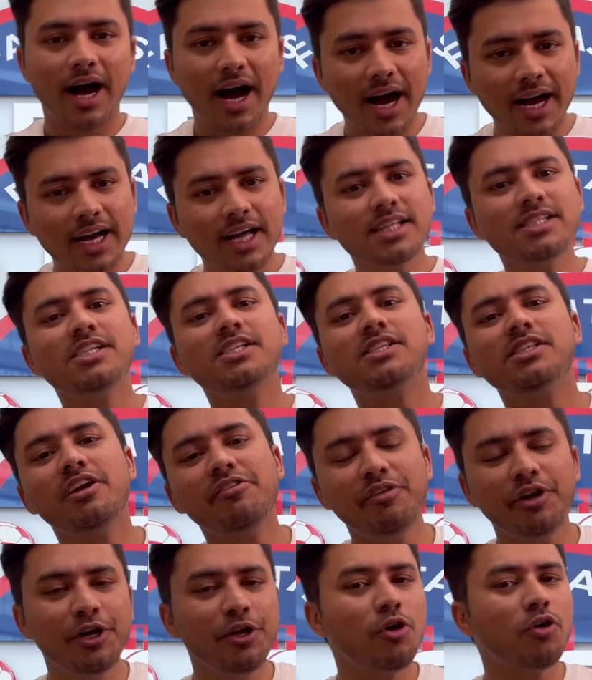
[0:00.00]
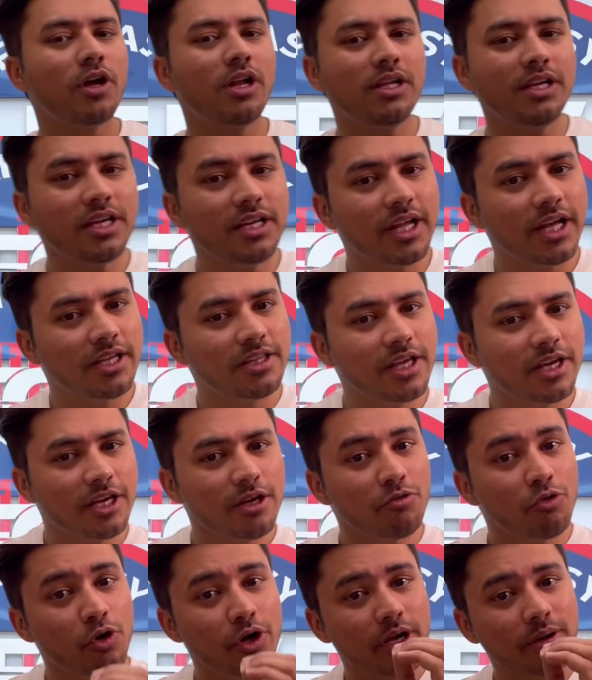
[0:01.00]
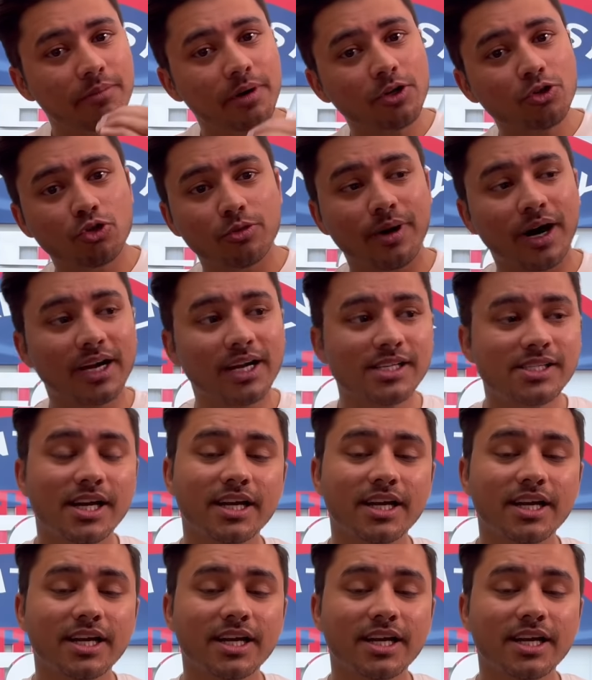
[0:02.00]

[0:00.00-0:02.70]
अगर जिसने वीडियो कल की नहीं देखी वो एक बार दोबारा